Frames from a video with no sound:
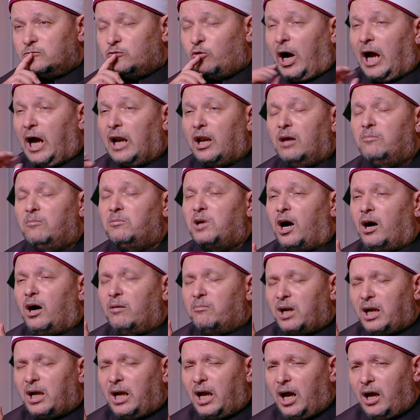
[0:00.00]
وعلمنا
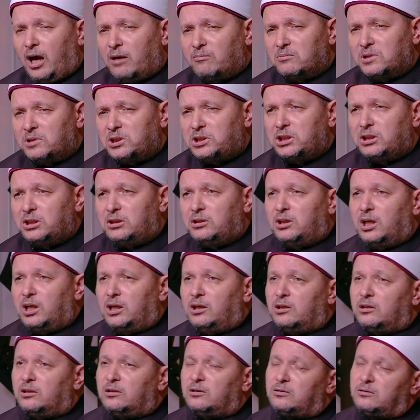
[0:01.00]
أمر هام
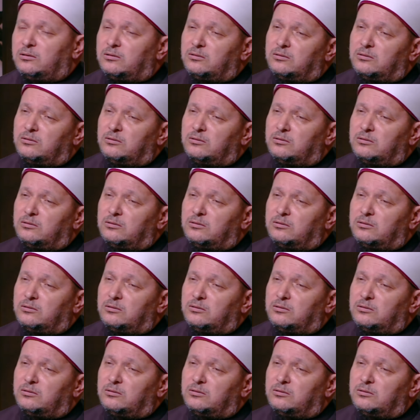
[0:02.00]
جدا